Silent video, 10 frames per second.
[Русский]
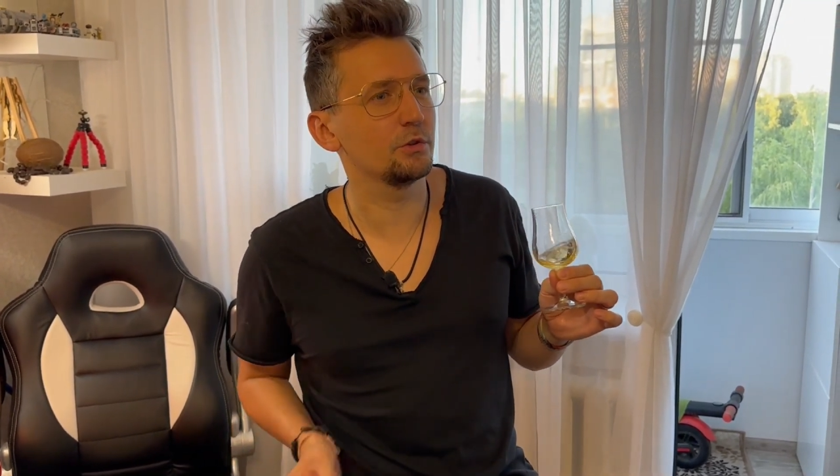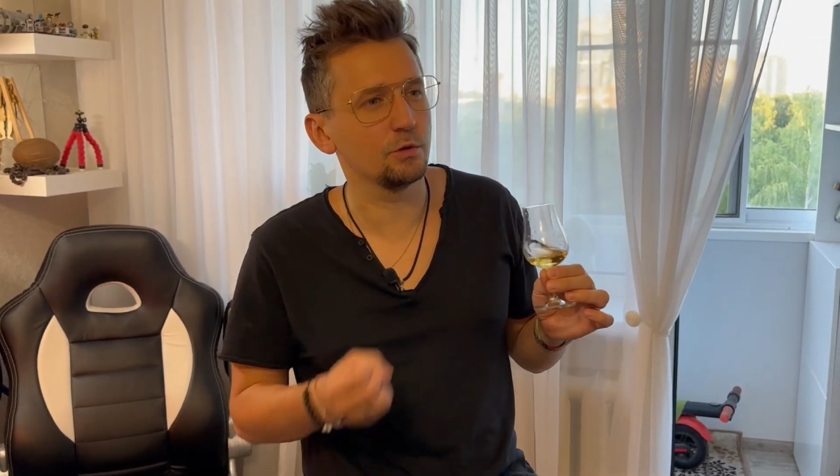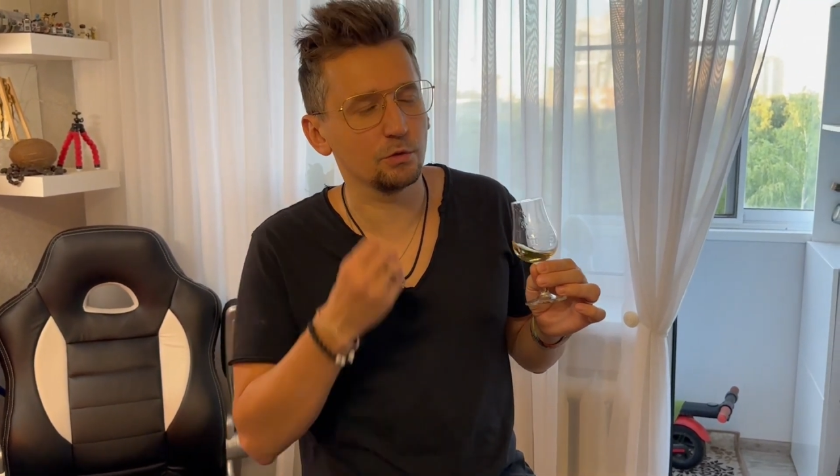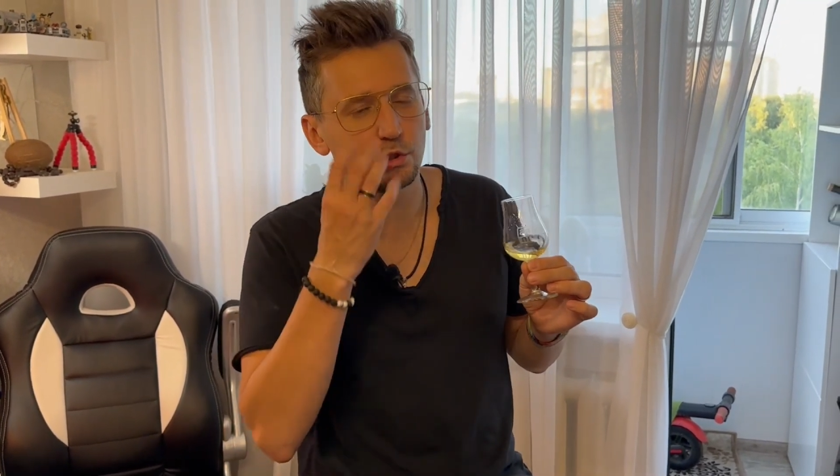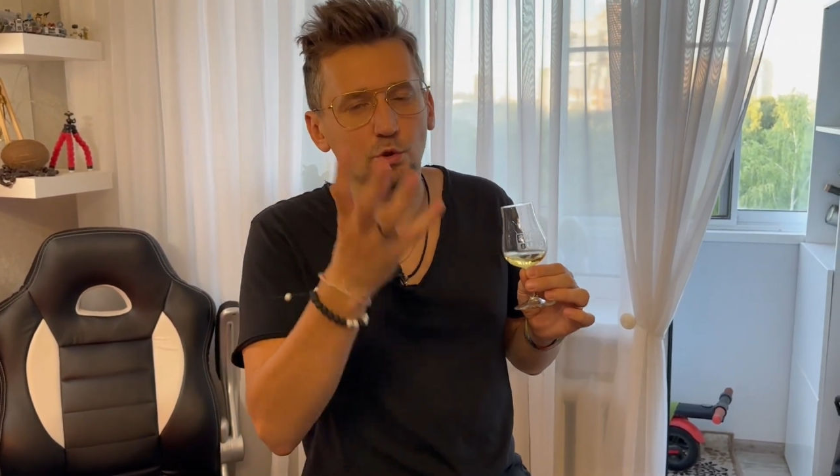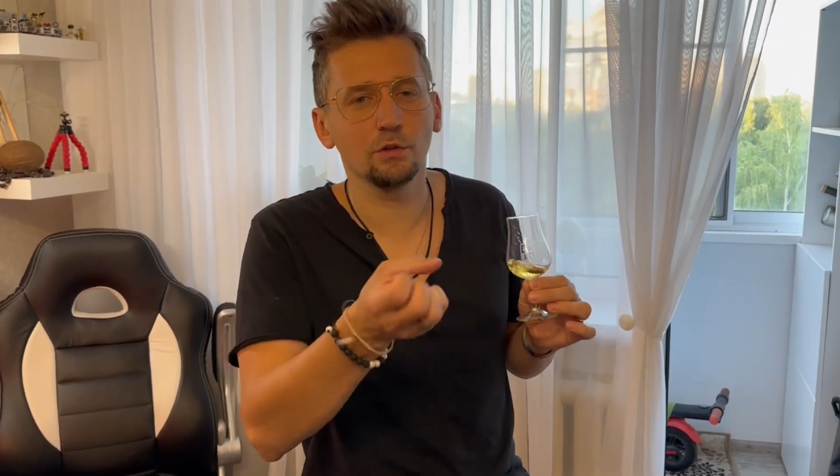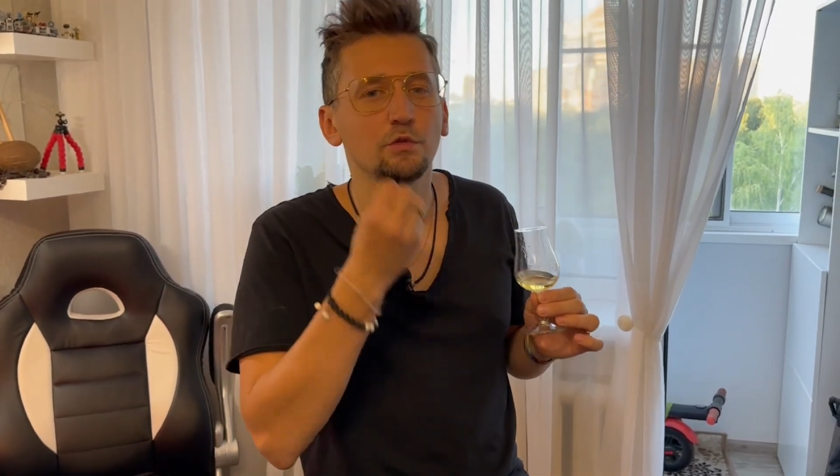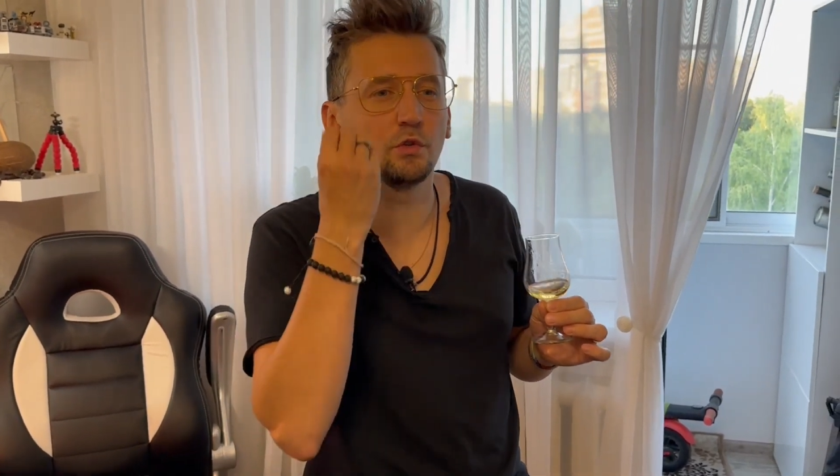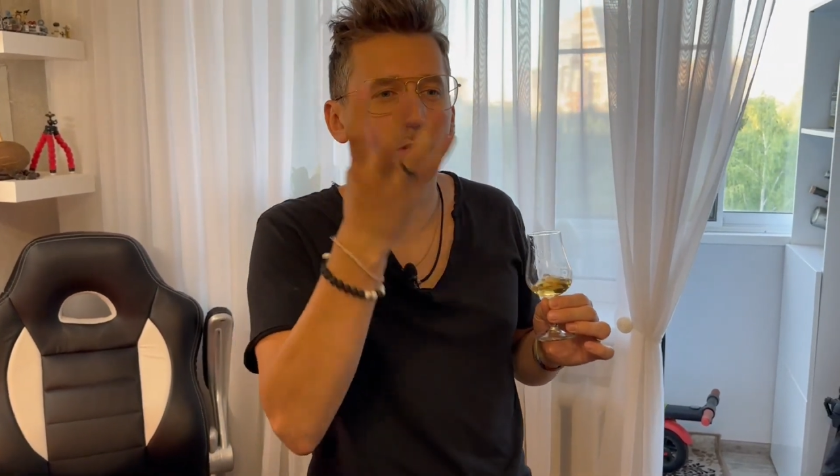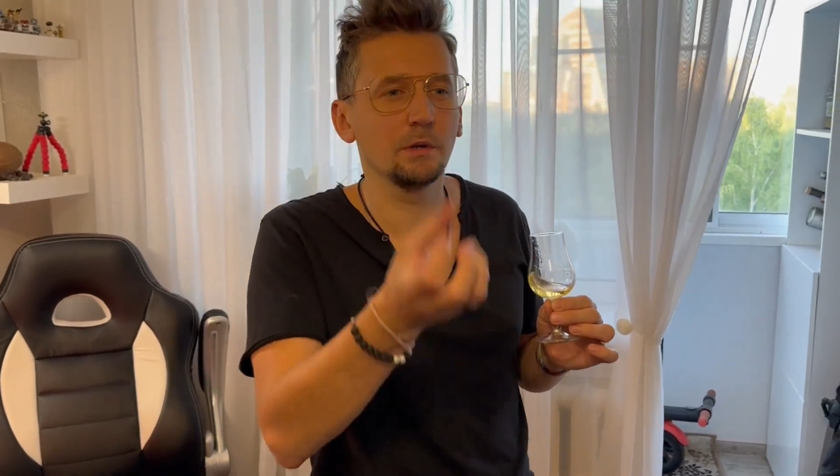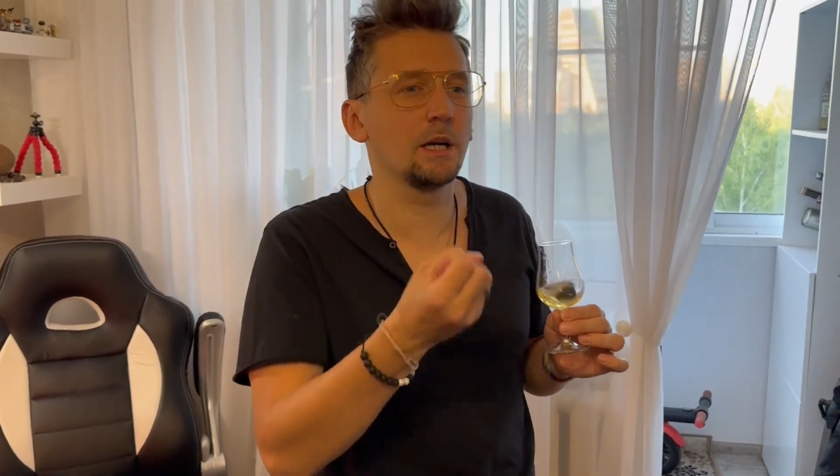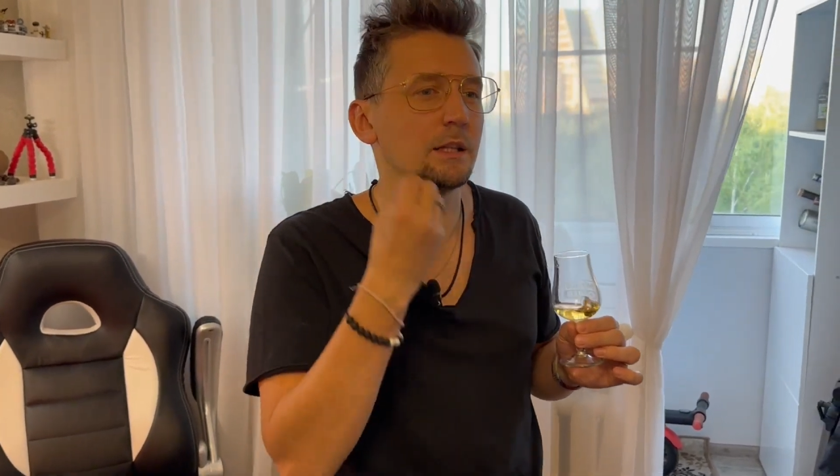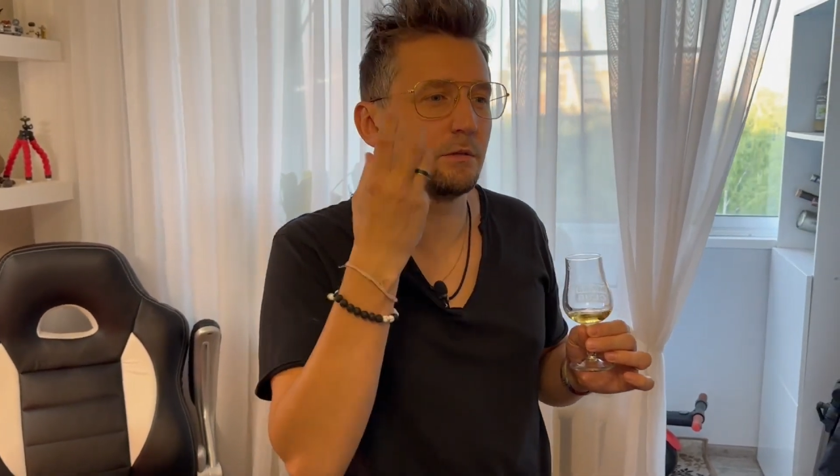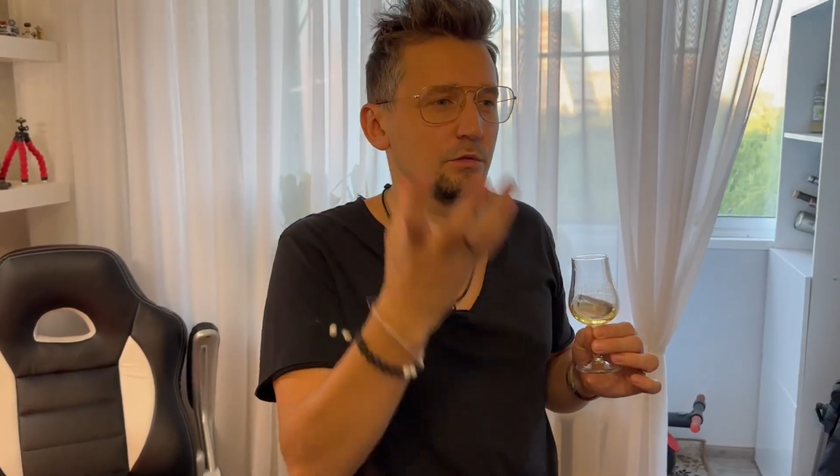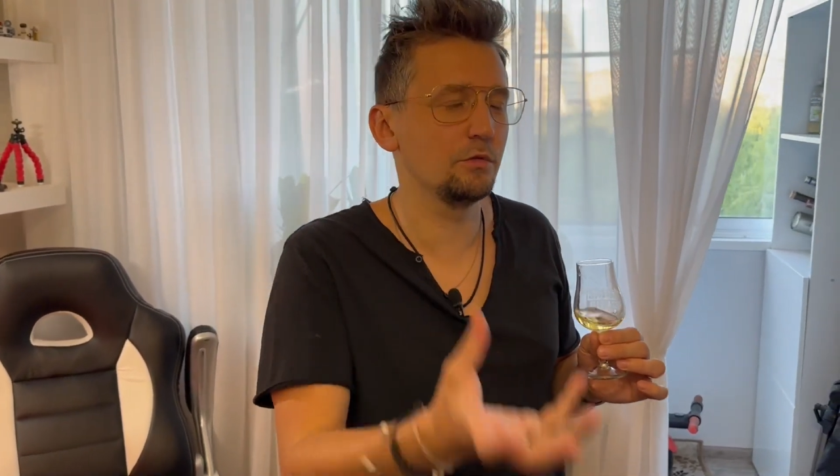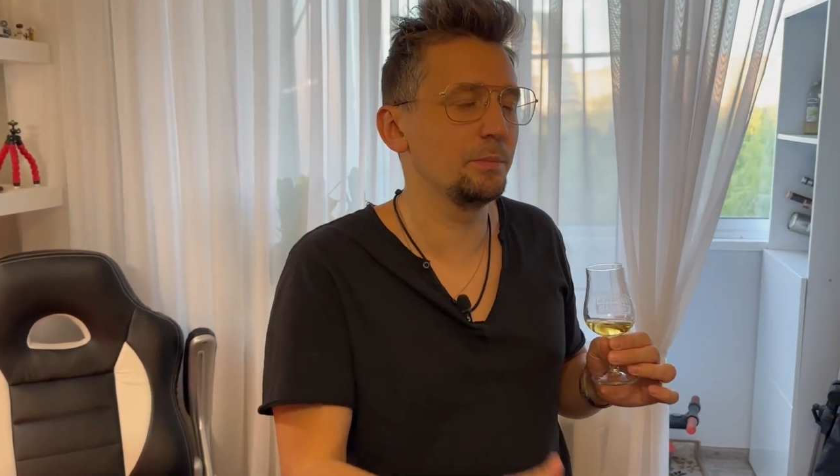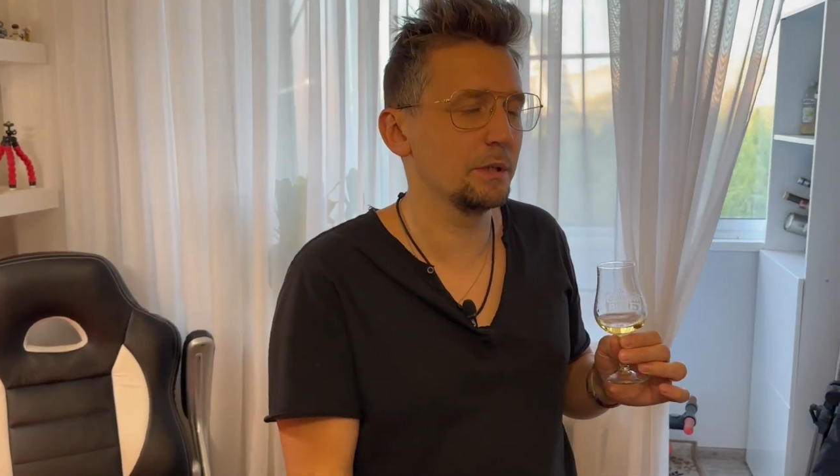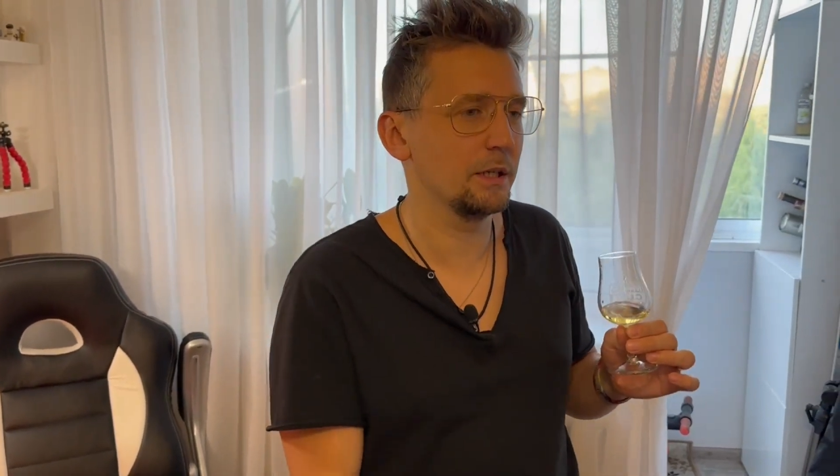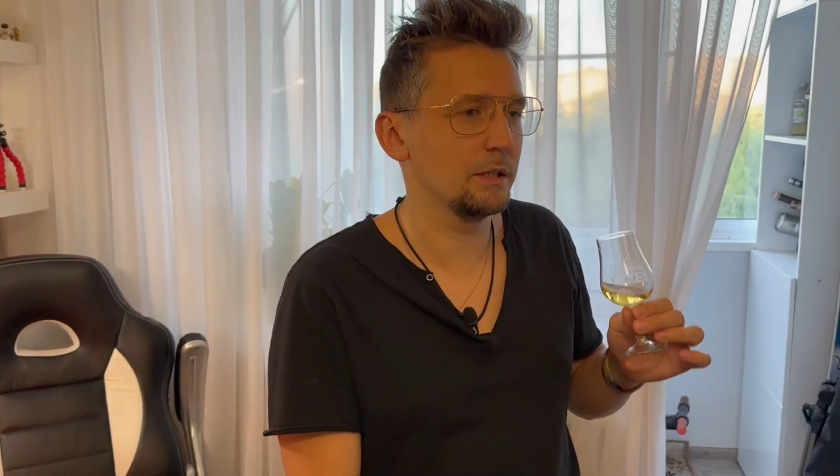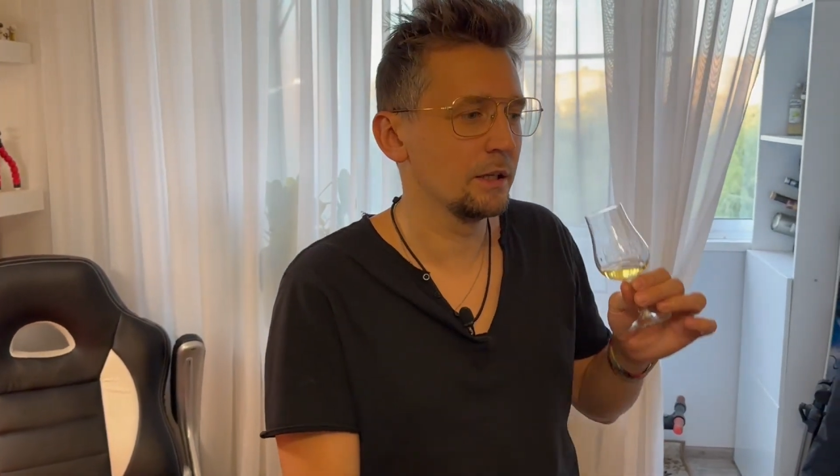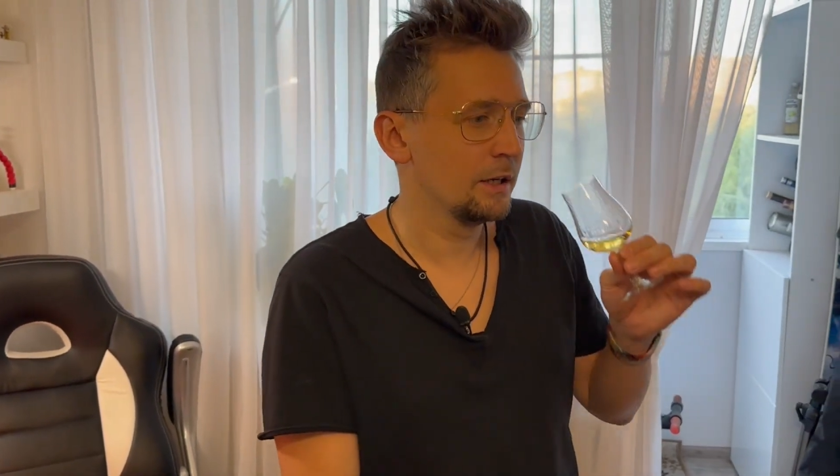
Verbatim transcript: вот что-то все время как-то вот выпирает.